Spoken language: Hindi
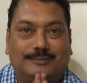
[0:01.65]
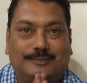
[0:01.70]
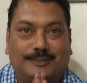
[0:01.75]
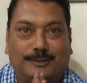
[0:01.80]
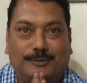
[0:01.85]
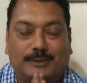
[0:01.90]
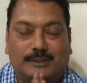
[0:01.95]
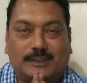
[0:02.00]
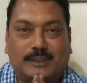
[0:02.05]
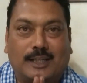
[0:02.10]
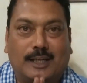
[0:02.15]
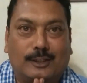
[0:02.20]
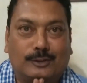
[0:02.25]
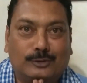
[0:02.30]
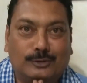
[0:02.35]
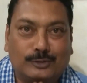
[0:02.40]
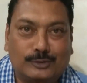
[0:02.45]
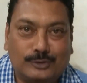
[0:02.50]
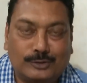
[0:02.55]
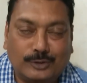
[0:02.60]
नमस्कार
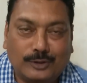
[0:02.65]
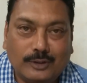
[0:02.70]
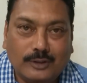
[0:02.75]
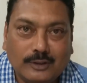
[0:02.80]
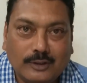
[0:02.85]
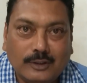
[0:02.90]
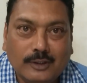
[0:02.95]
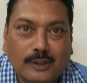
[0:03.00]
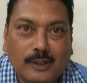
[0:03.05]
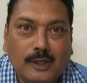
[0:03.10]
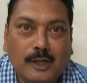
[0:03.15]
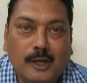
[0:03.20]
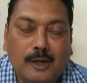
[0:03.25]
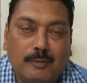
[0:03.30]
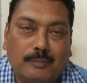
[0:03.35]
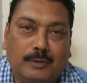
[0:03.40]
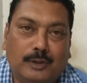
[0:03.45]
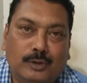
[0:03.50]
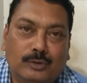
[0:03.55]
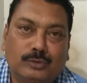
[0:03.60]
दोस्तों
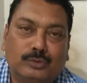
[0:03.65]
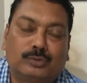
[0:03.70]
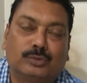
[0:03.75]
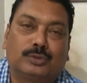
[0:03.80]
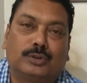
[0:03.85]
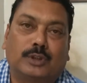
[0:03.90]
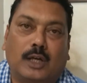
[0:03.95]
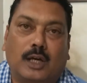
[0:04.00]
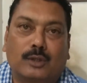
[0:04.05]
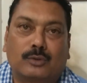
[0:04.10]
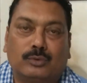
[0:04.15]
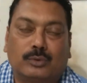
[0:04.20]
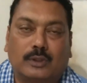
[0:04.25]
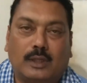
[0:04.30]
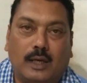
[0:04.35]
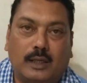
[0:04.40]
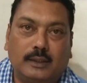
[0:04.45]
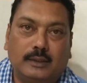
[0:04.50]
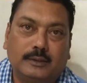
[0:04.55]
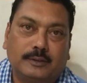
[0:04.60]
मैं हूं तुषार
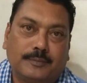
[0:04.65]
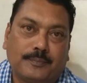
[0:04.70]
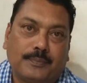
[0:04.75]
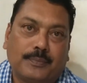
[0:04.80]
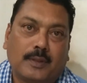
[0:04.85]
कोठारी